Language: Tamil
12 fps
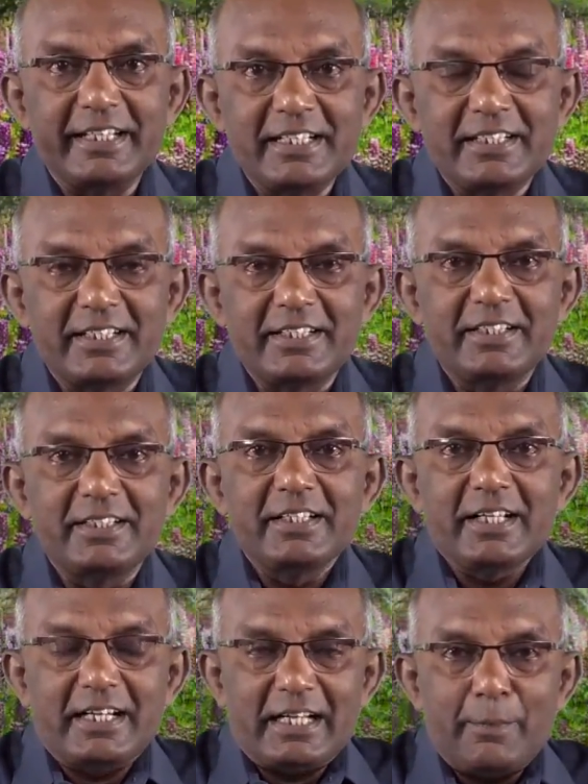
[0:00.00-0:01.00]
இன்று
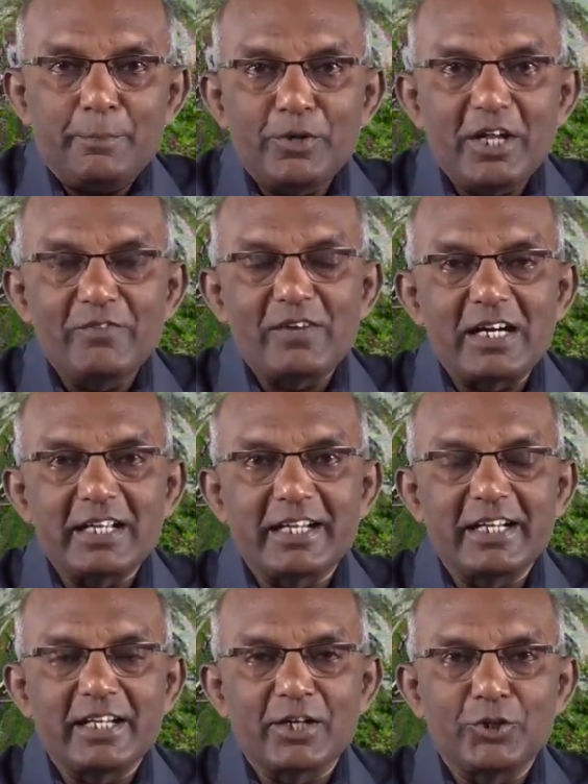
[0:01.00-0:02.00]
நம்முடைய
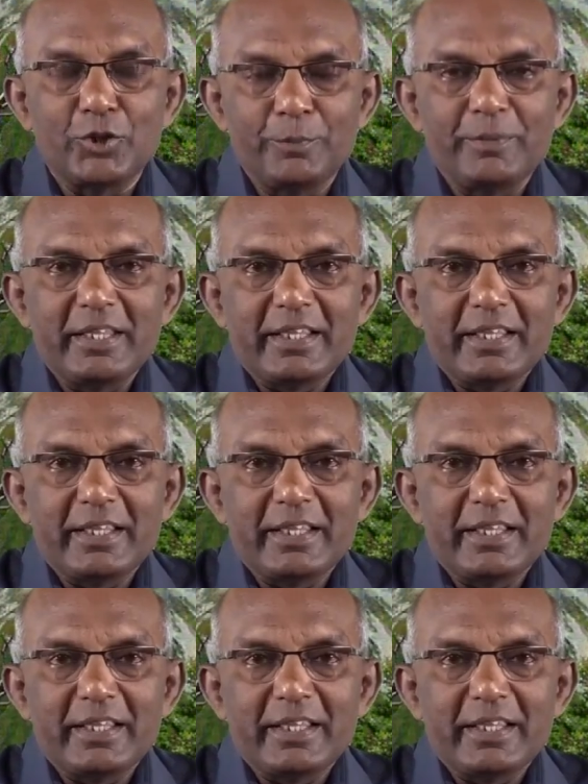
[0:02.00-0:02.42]
வாழ்க்கையிலிருந்தும்